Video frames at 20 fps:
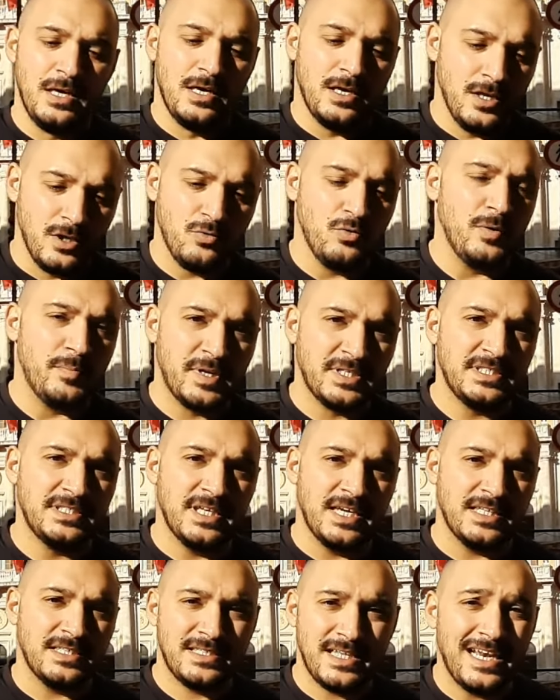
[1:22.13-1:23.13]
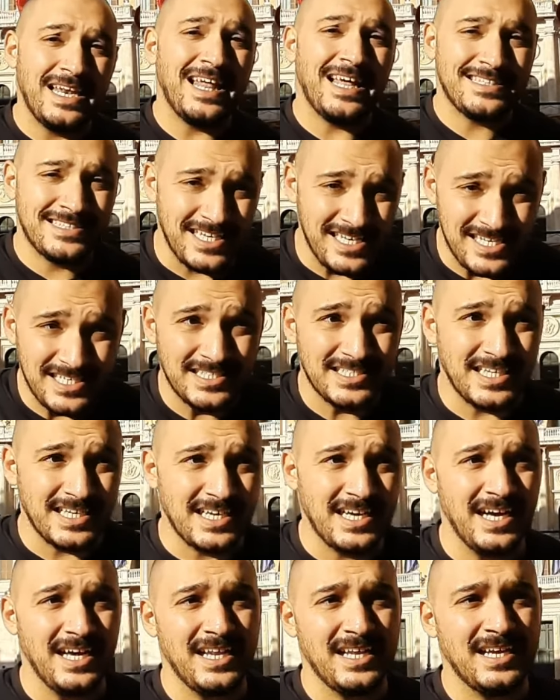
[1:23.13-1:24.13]
il cui presidente è la terza
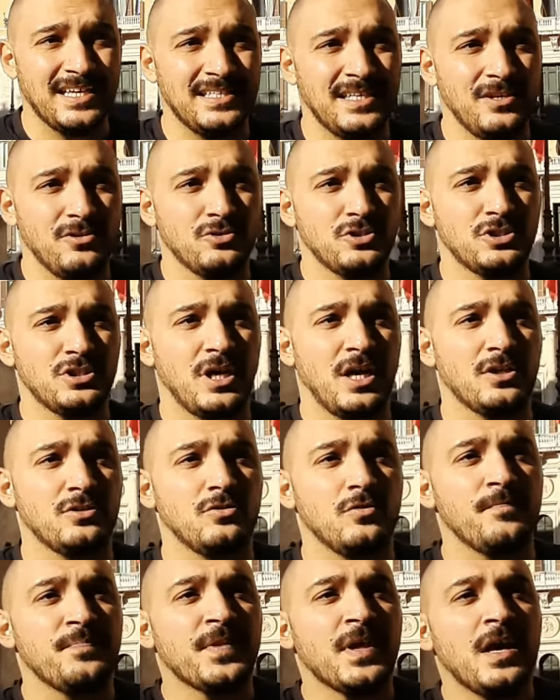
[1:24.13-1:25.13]
carica dello Stato.